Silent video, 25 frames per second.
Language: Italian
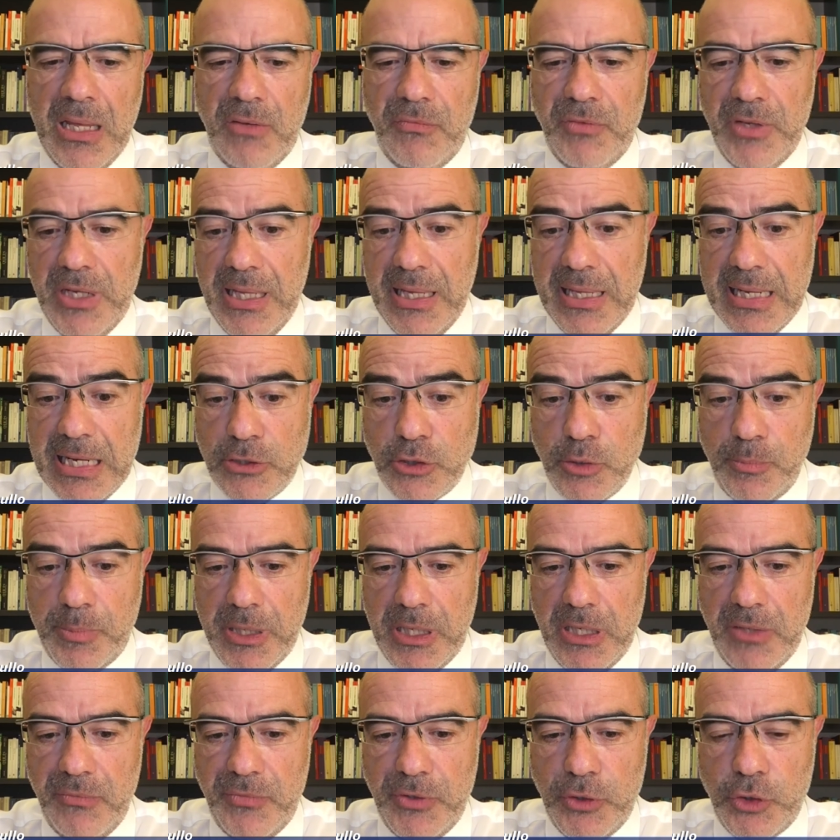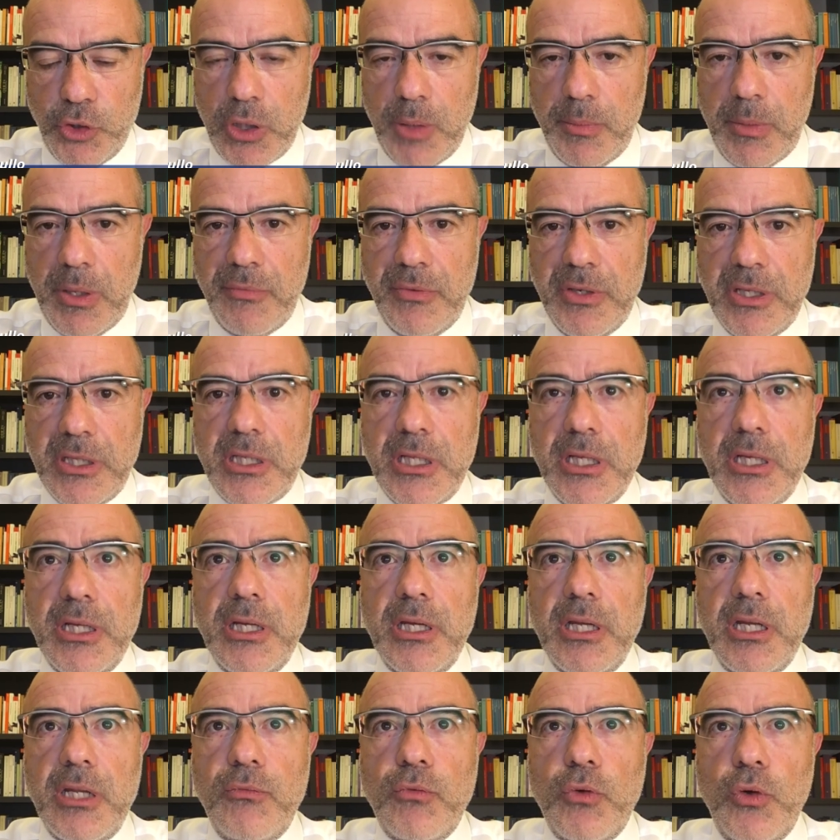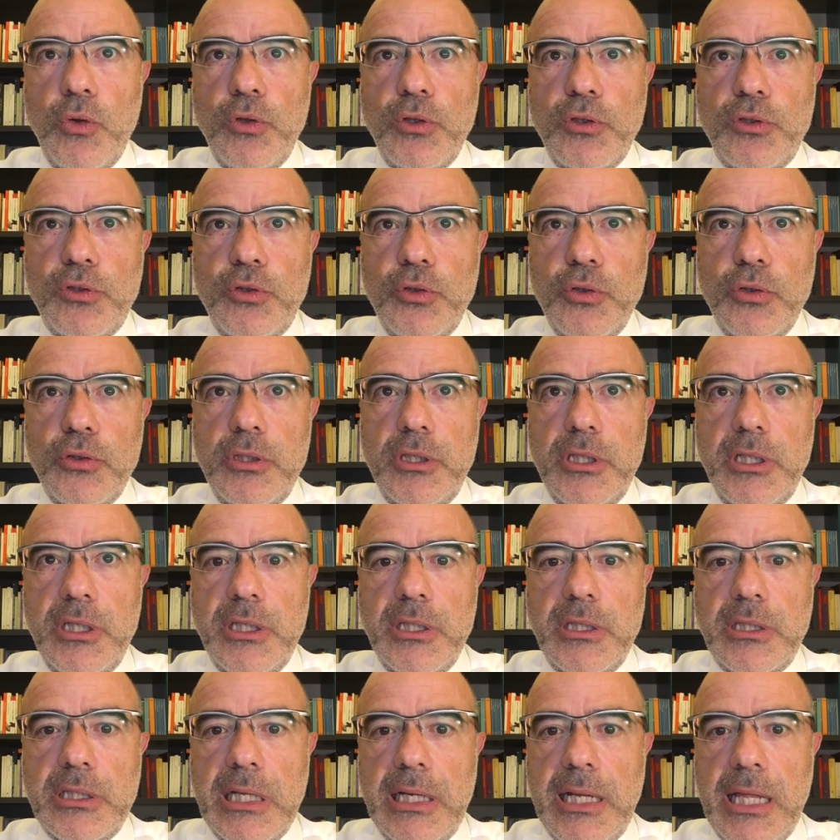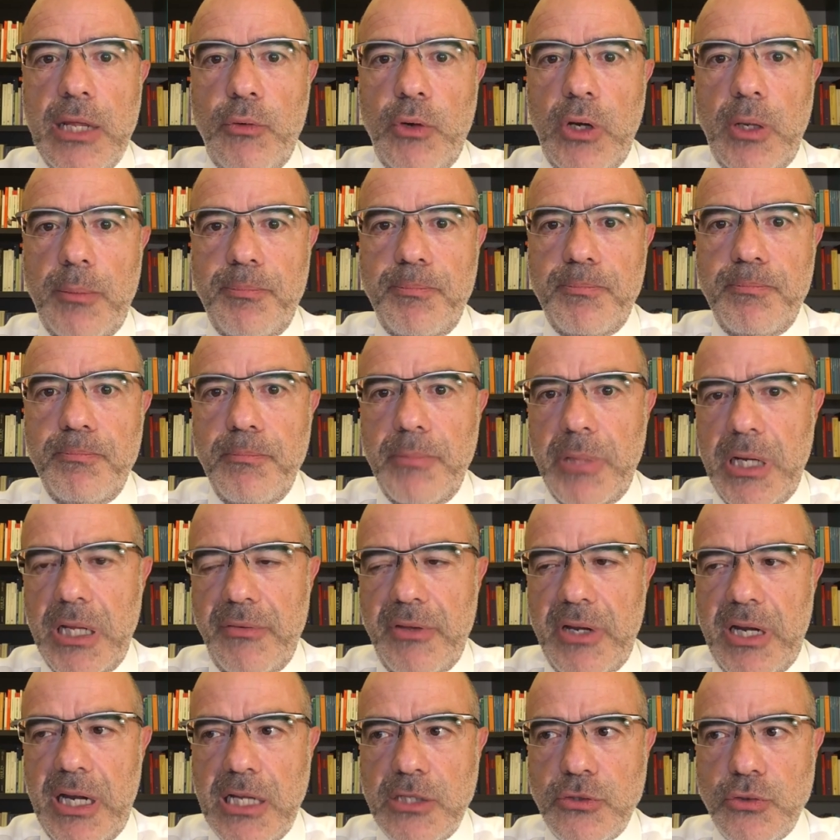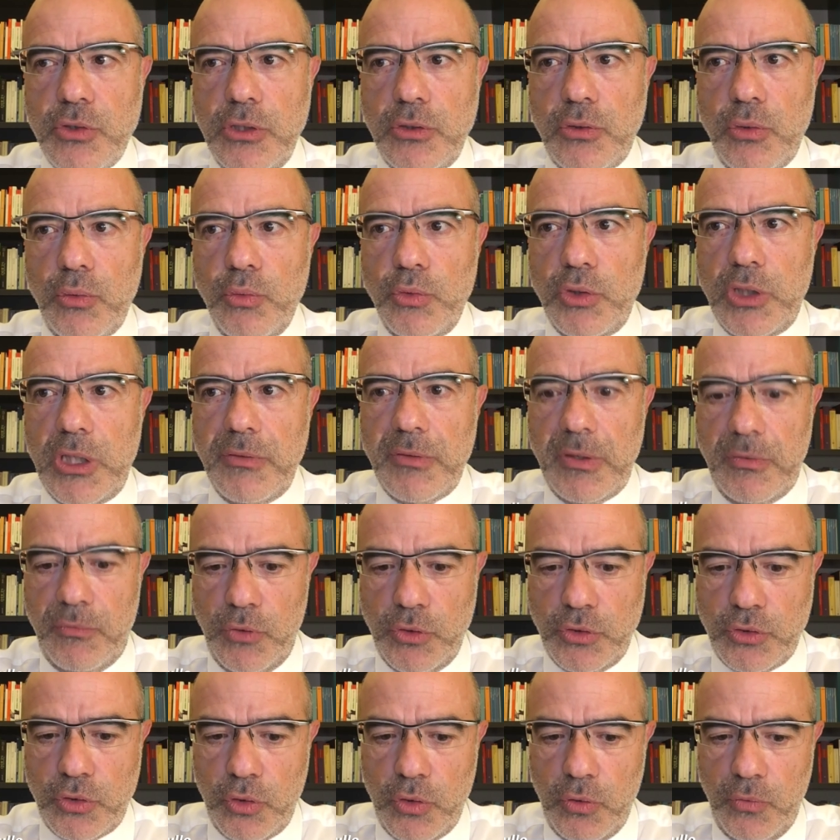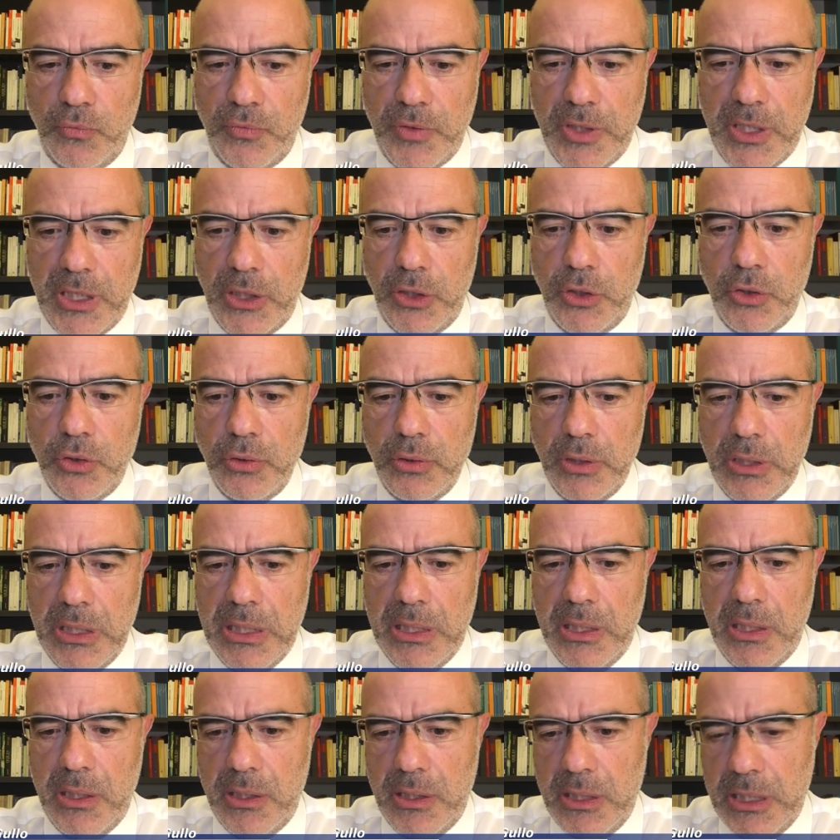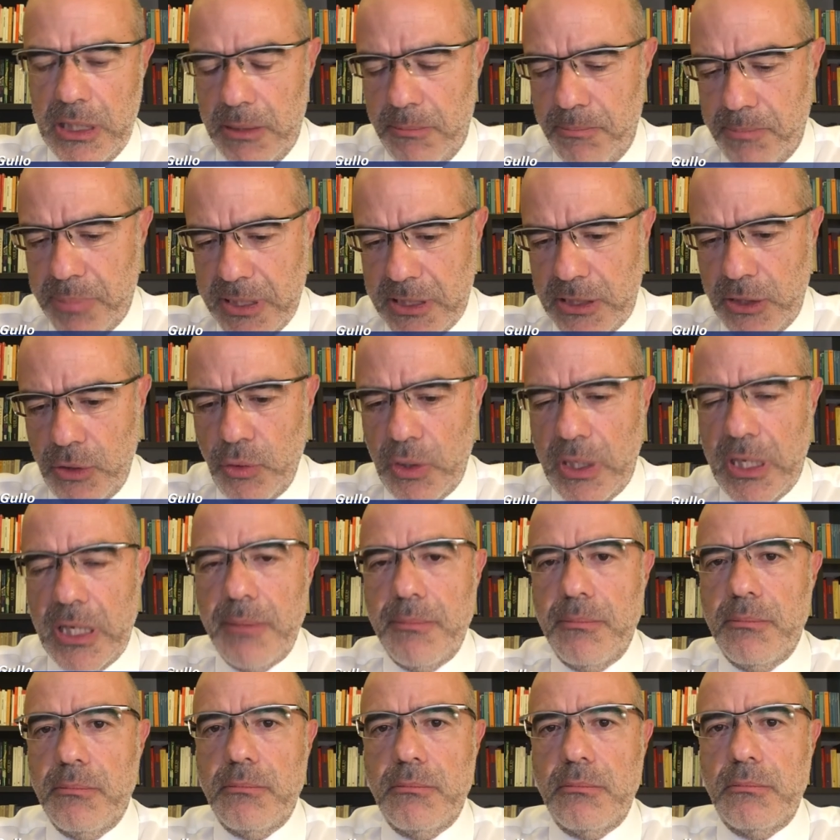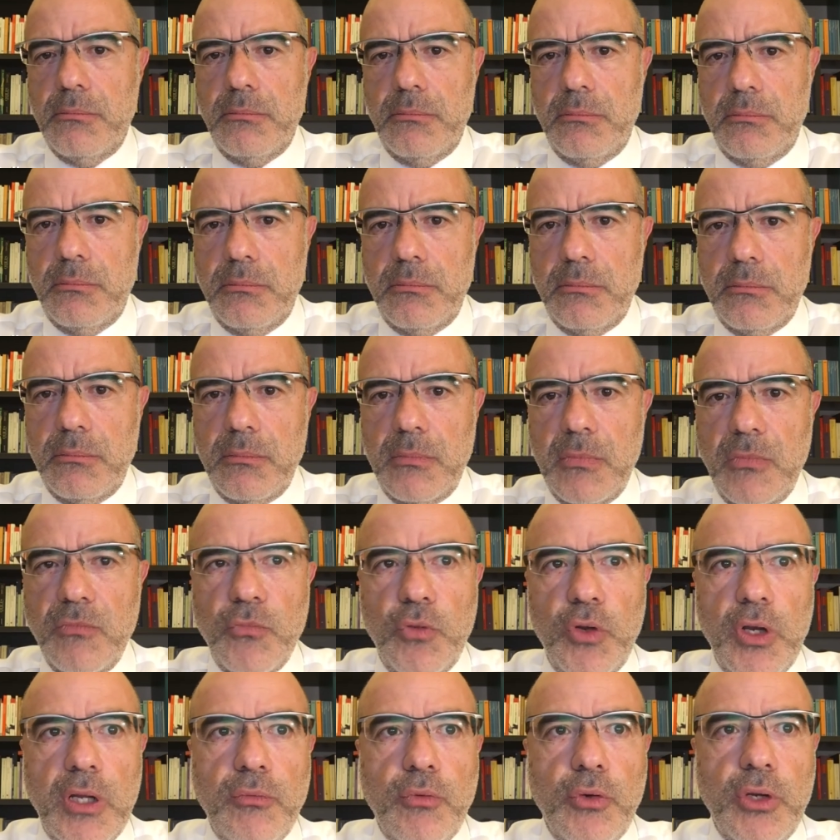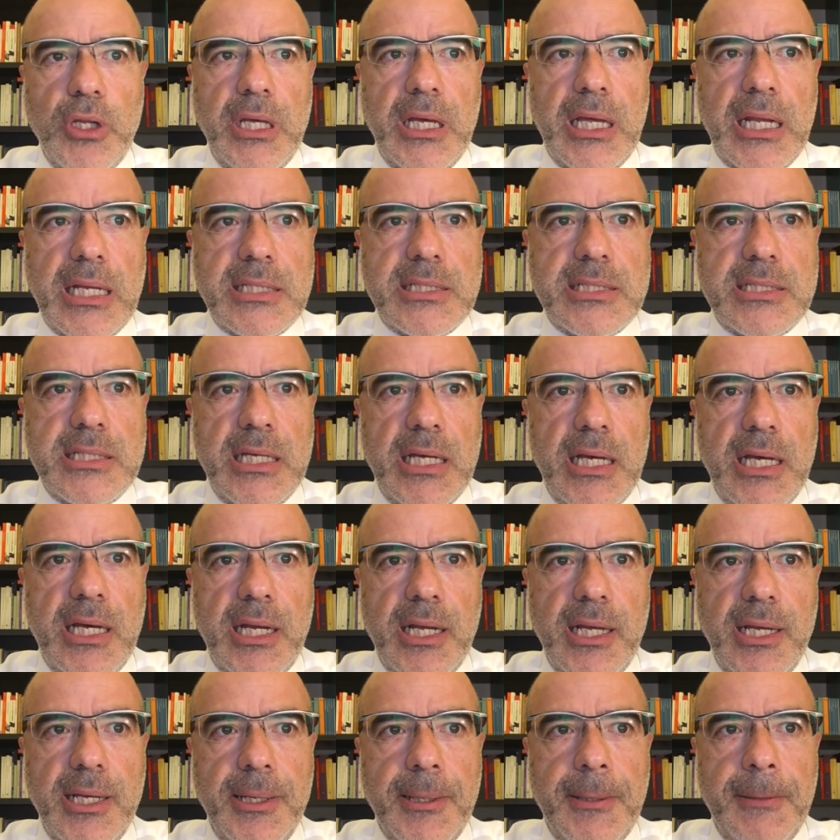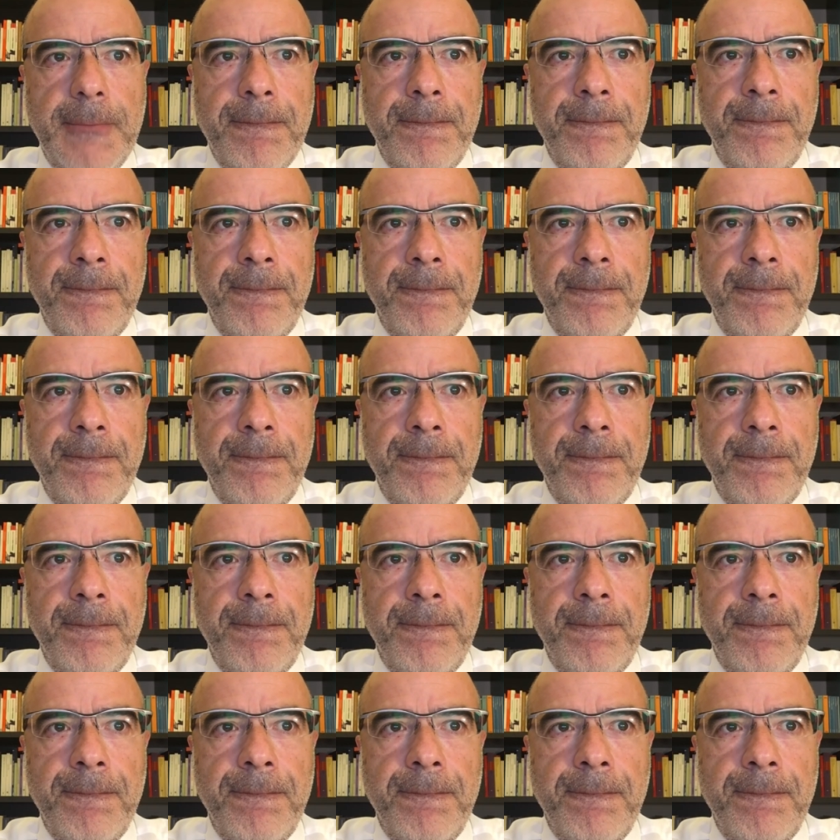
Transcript: Vi ringrazio per l'invito che mi avete rivolto di tenere una breve relazione introduttiva al vostro convegno e in particolare mh, mm, volevo ringraziare